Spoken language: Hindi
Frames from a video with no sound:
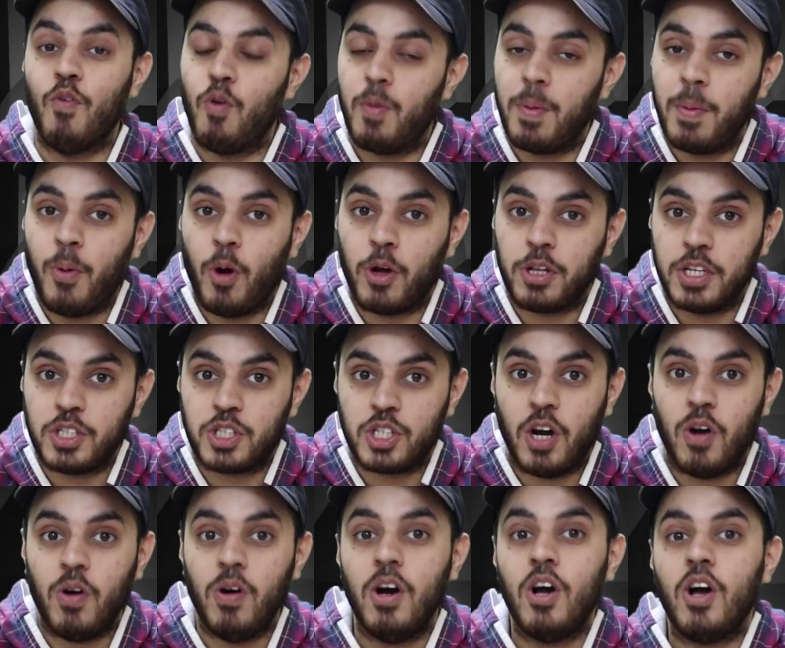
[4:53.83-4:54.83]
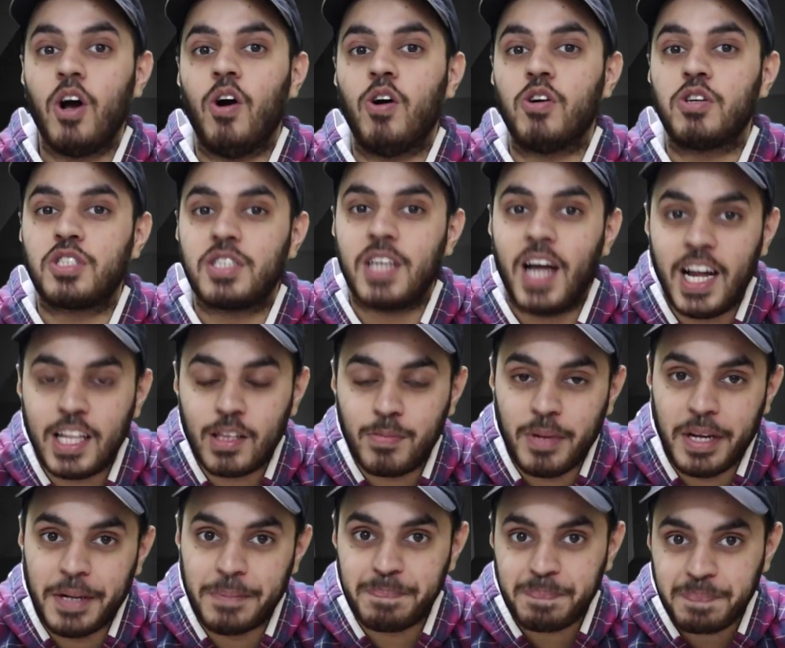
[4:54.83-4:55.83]
वो भी बहुत अच्छा हो और साथ
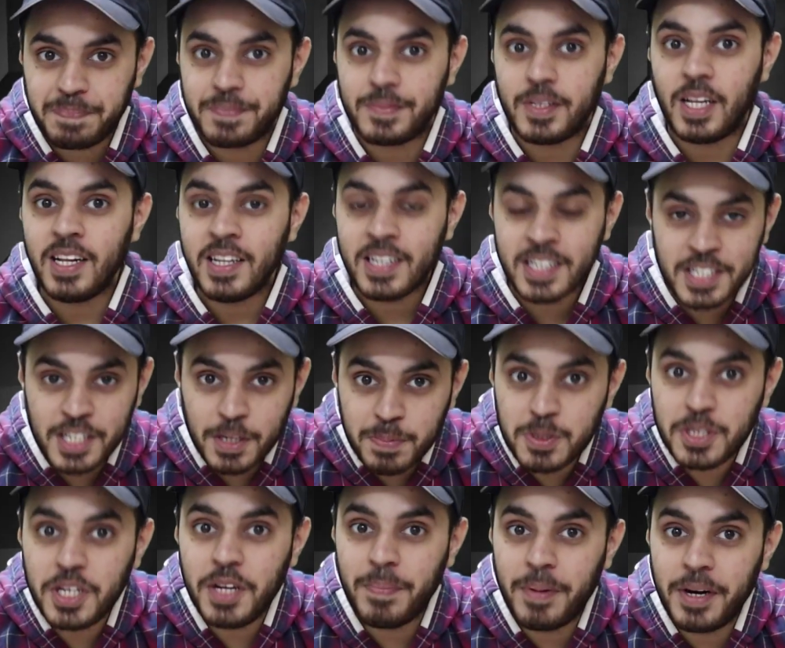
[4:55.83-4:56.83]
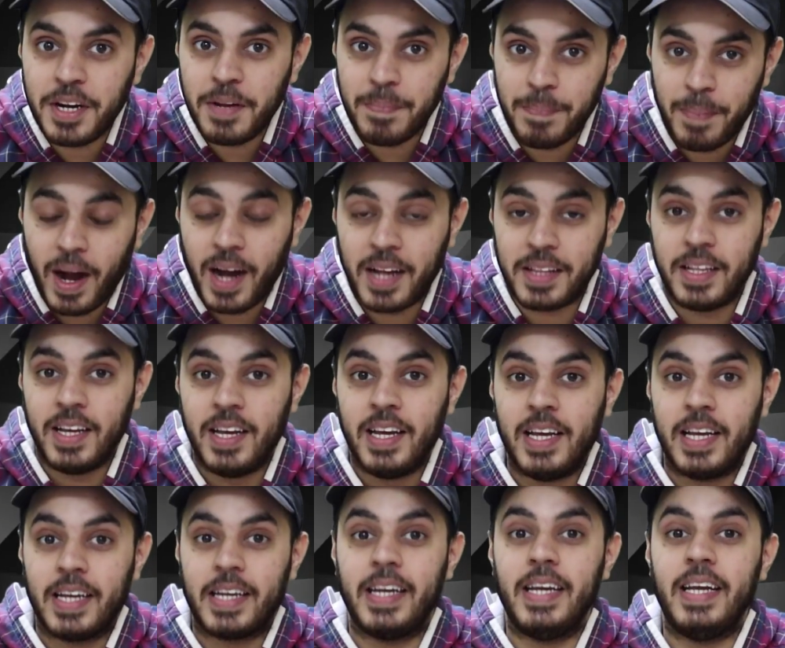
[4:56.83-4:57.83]
में सबसे बड़ी बात
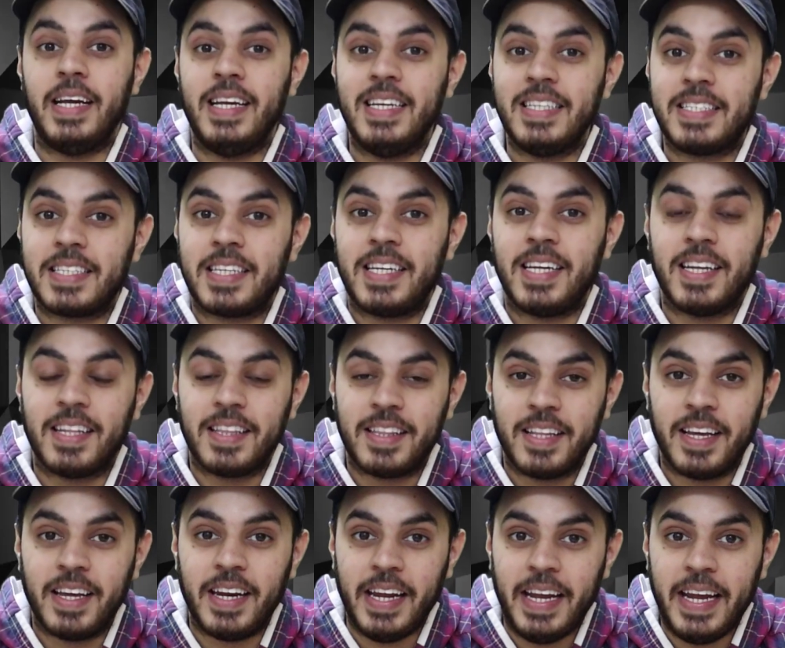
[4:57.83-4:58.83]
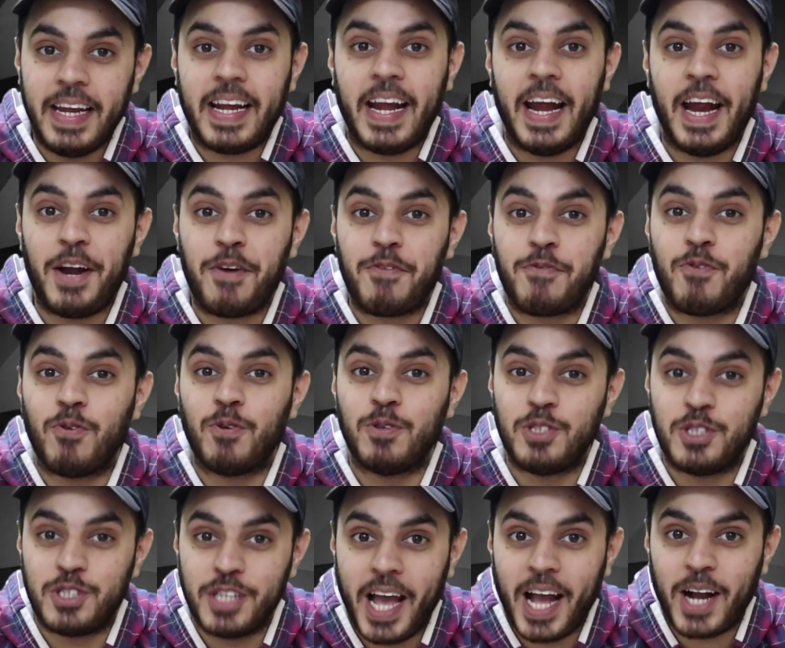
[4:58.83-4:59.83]
कि इसके अंदर एक
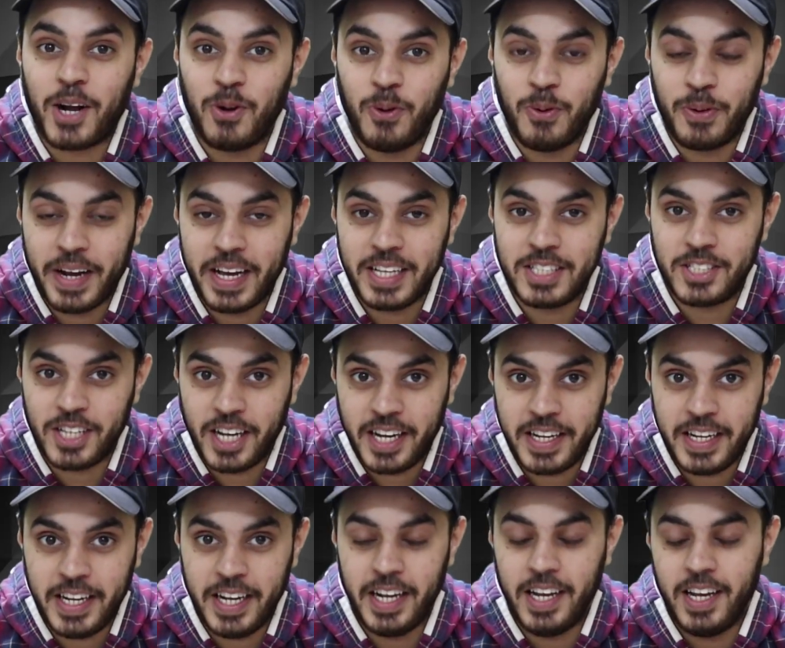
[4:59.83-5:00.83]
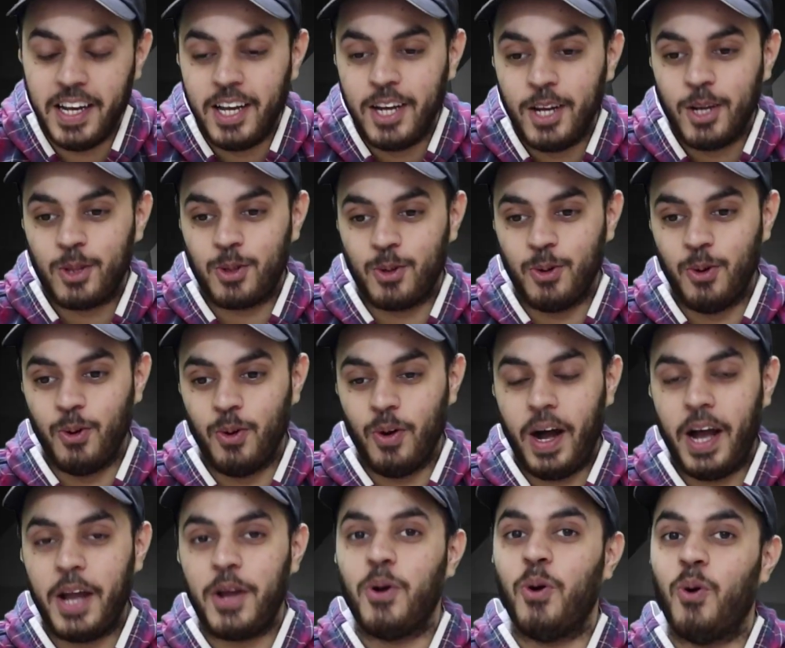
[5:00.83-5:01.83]
हेडफोन जैक होना चाहिए तो
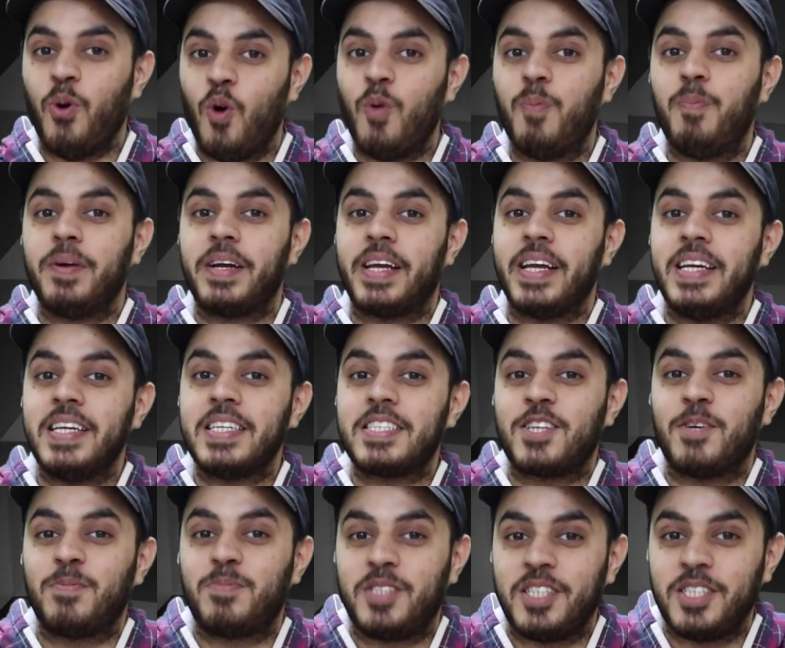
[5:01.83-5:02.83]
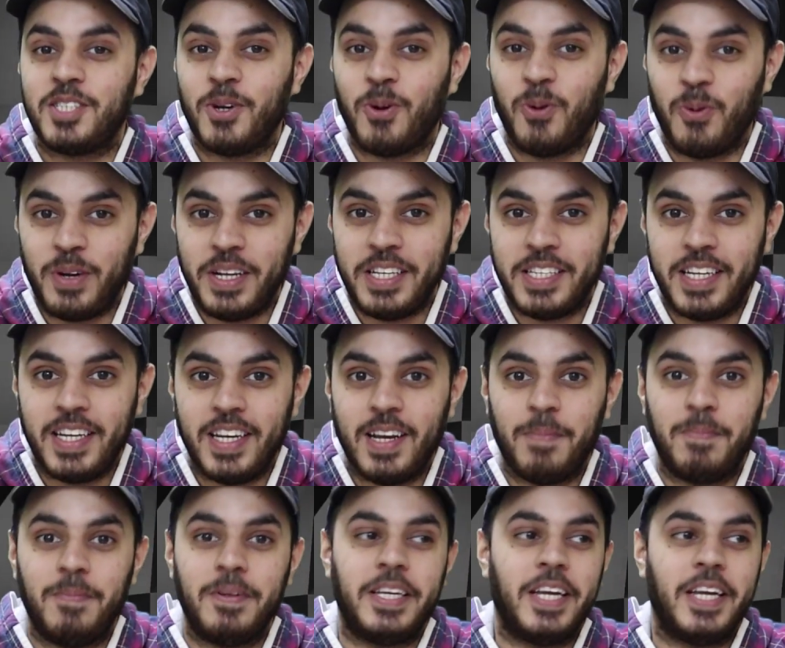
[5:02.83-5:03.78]
आई होप कि ये सब चीज़ें होनी चाहिए अब